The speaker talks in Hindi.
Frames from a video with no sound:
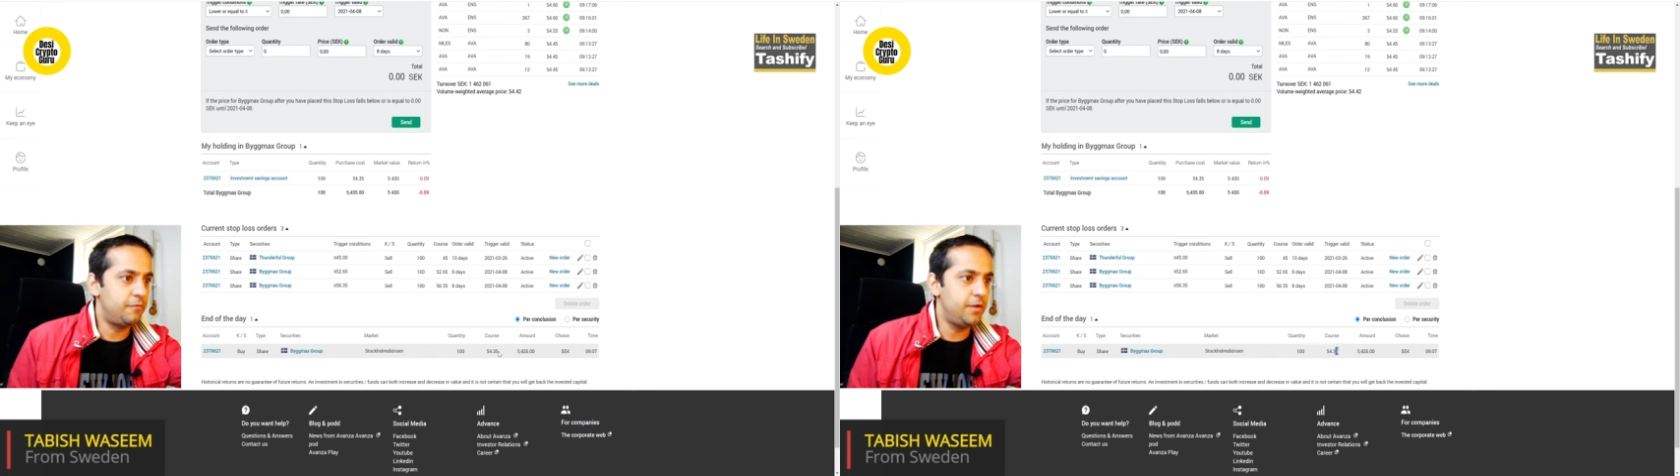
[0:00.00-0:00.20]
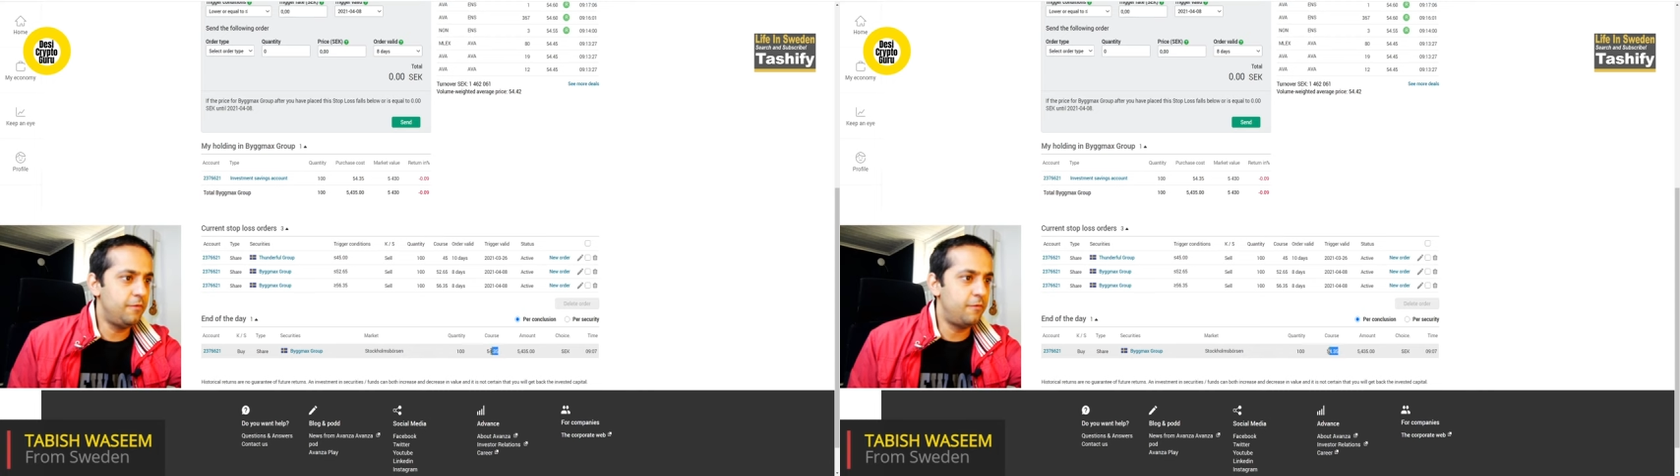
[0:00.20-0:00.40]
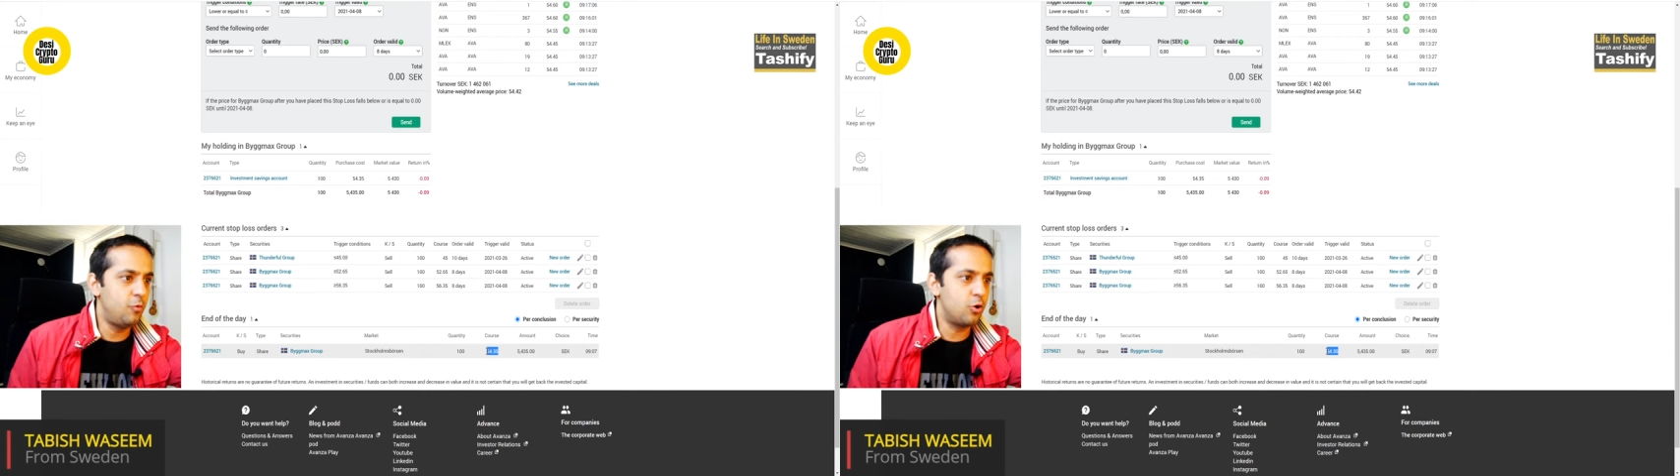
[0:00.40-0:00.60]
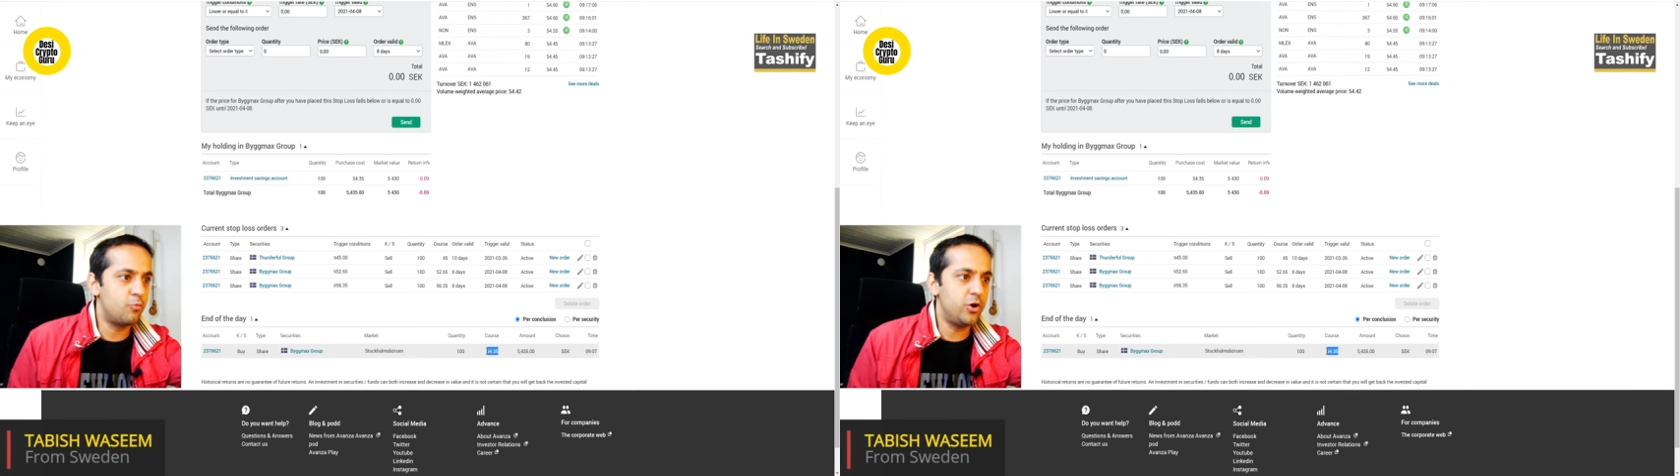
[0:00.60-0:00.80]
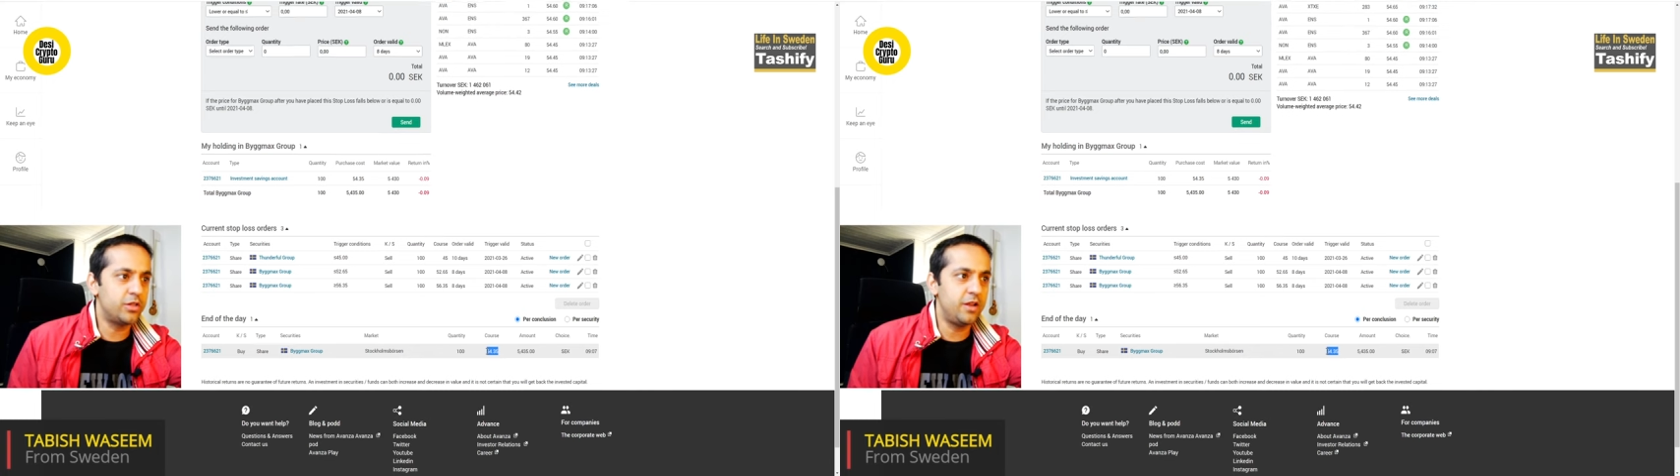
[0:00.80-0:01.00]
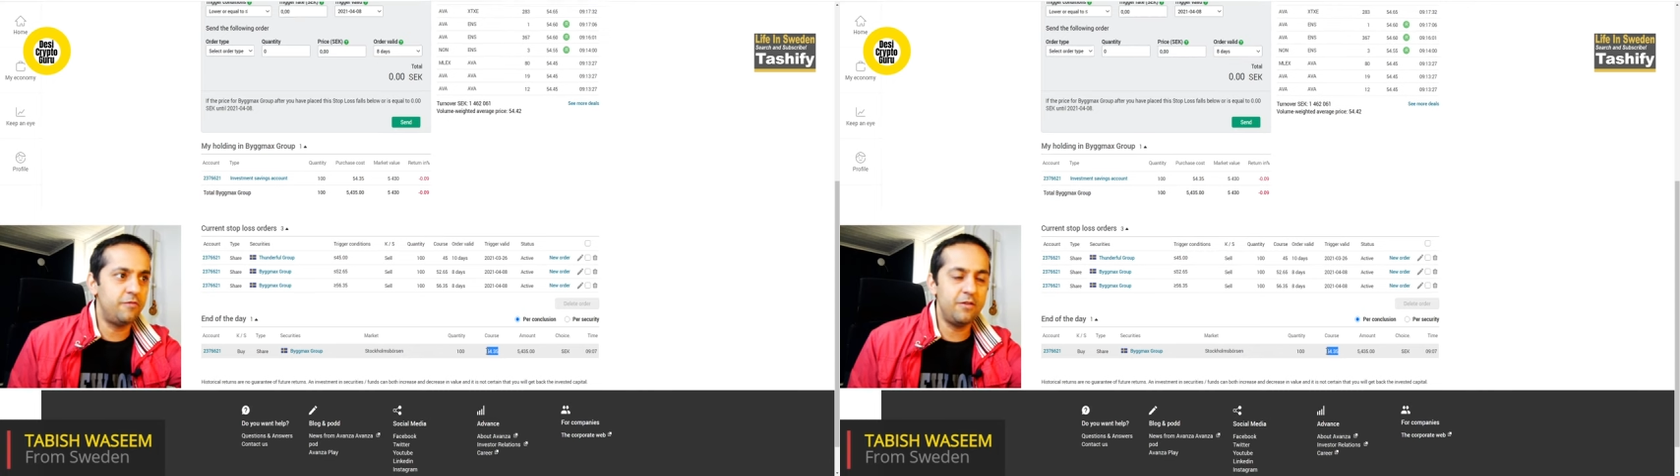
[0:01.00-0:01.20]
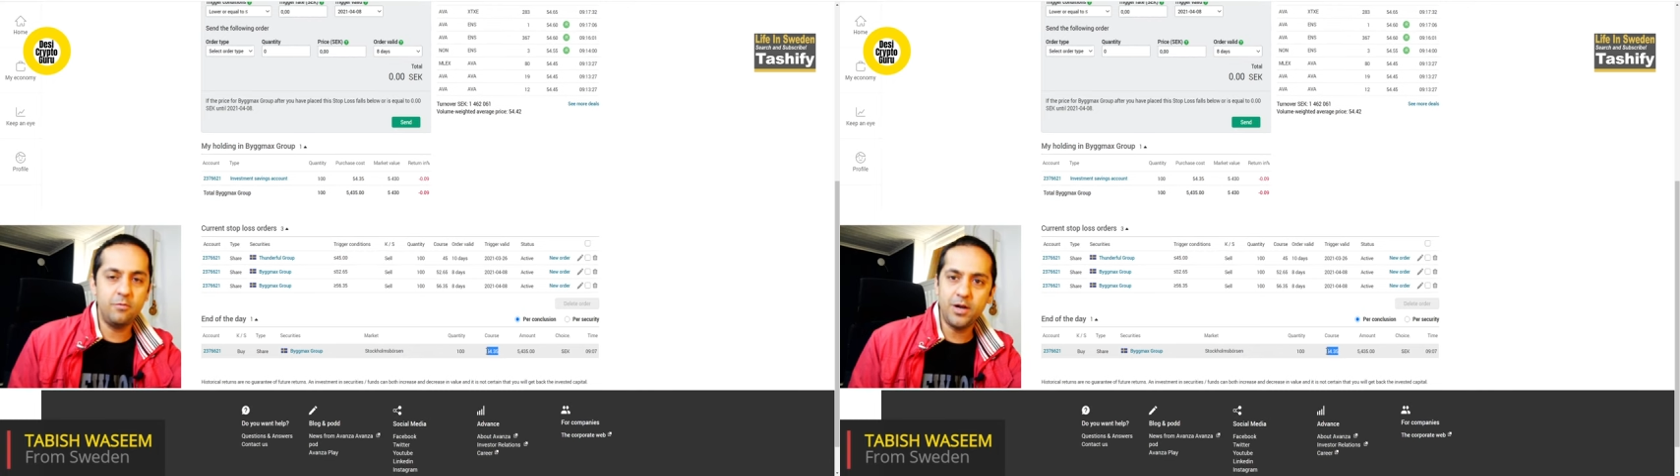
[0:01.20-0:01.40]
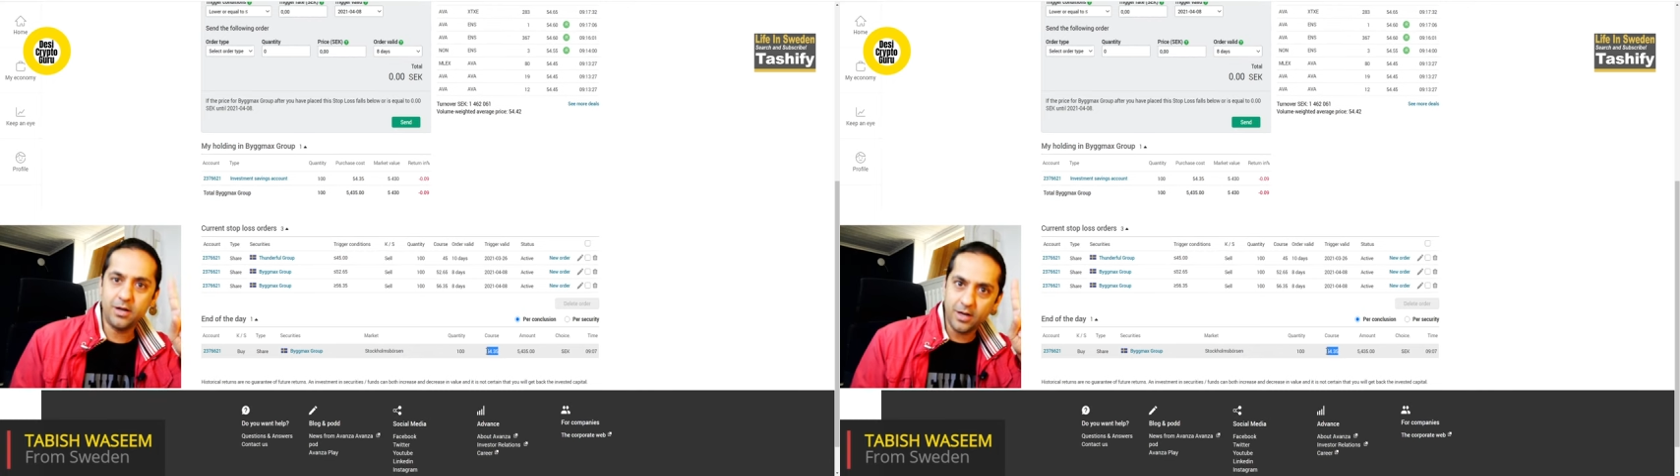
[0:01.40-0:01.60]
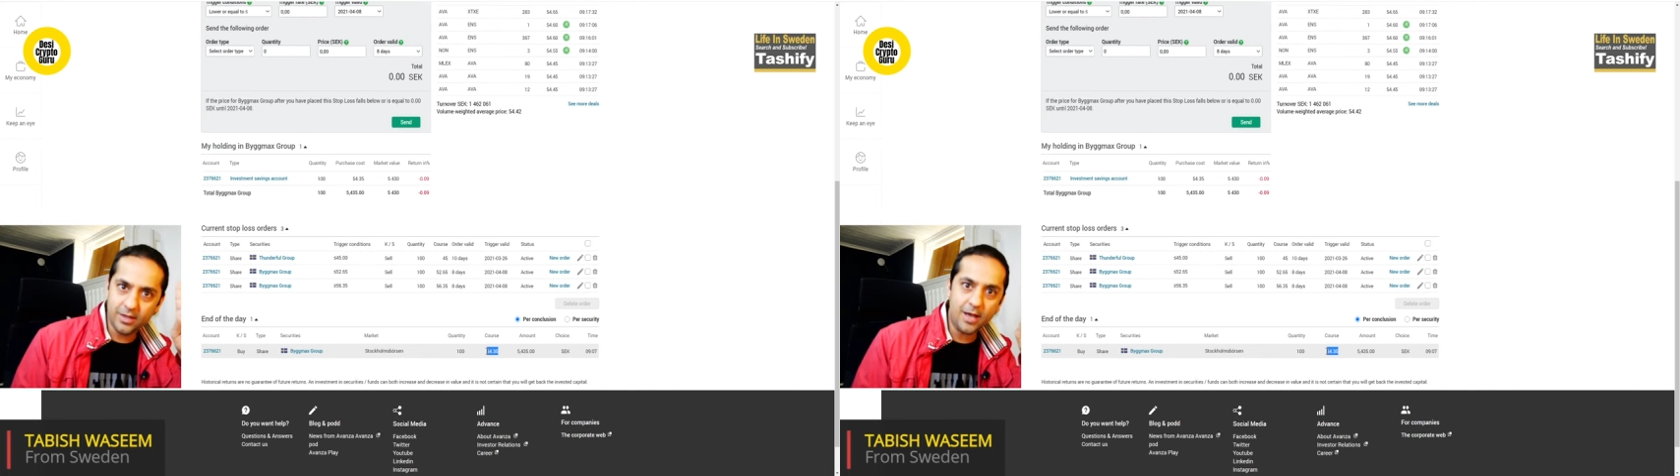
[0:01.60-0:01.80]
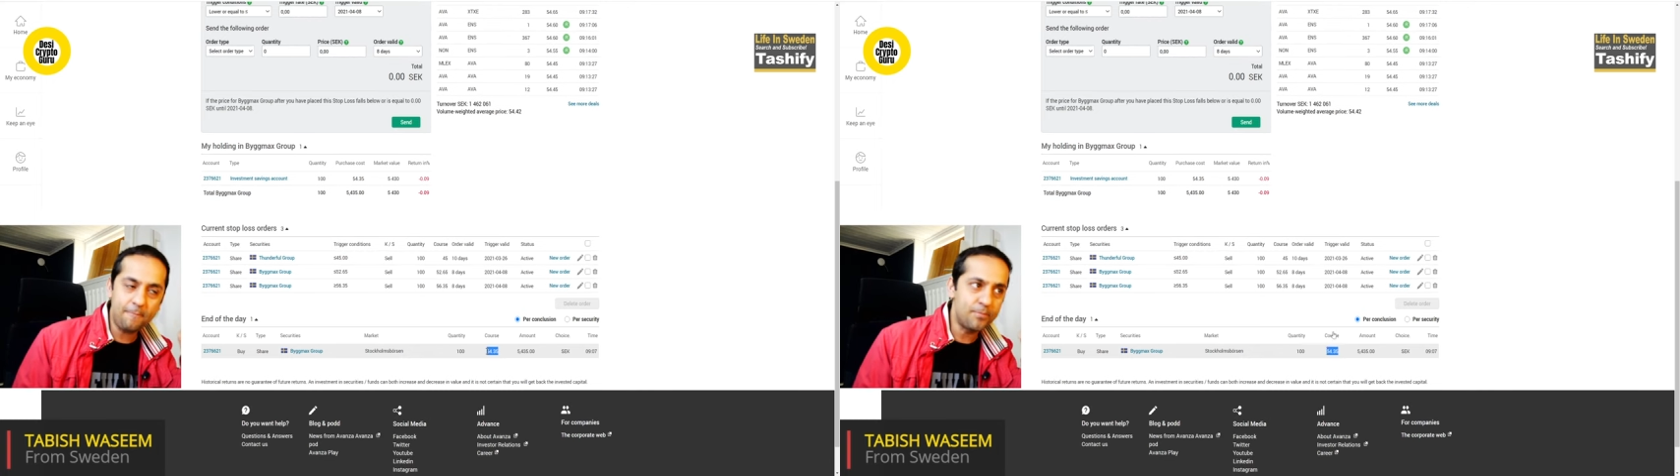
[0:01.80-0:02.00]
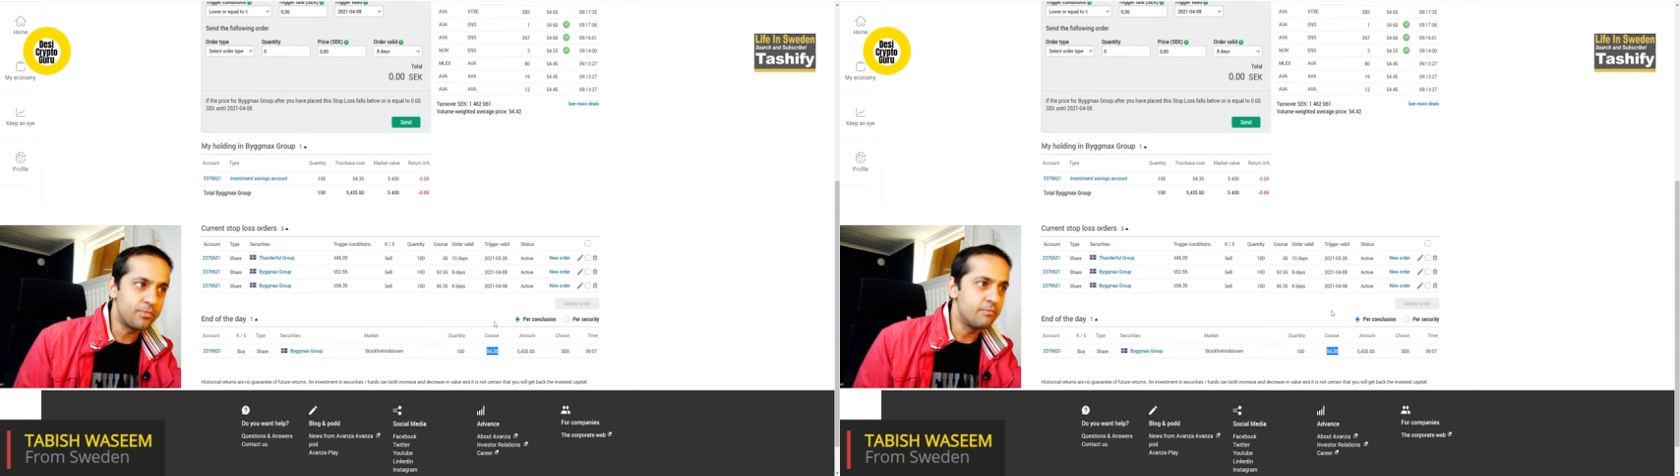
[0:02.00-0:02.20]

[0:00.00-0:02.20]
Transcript: 54.35 में मैंने ख़रीदा